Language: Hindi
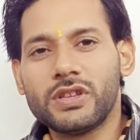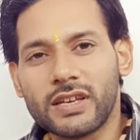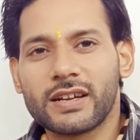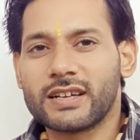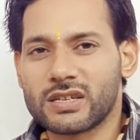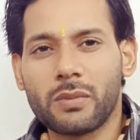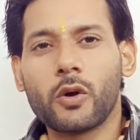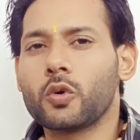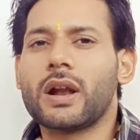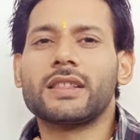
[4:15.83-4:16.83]
दिन का
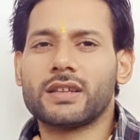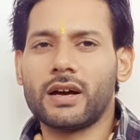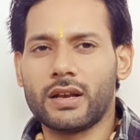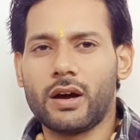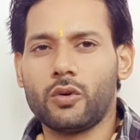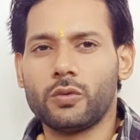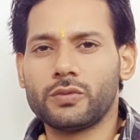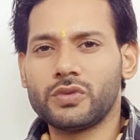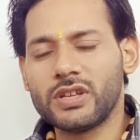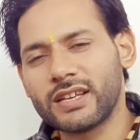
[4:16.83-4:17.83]
समय हो रात का ना
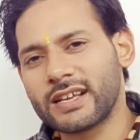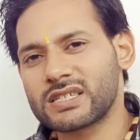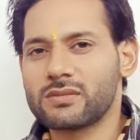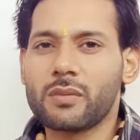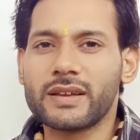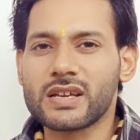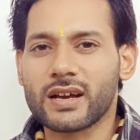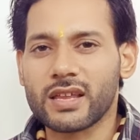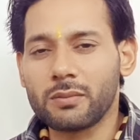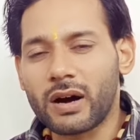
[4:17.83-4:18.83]
हो दिन के समय में ऐसा
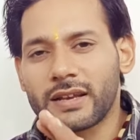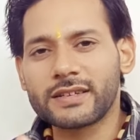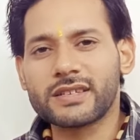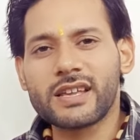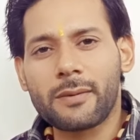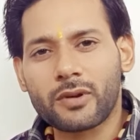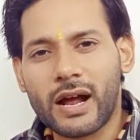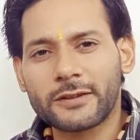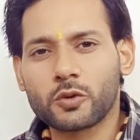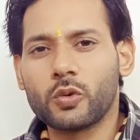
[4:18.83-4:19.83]
करिए मान के चलिए आप
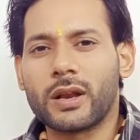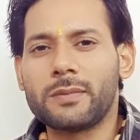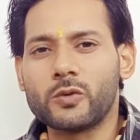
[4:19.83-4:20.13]
रात को घर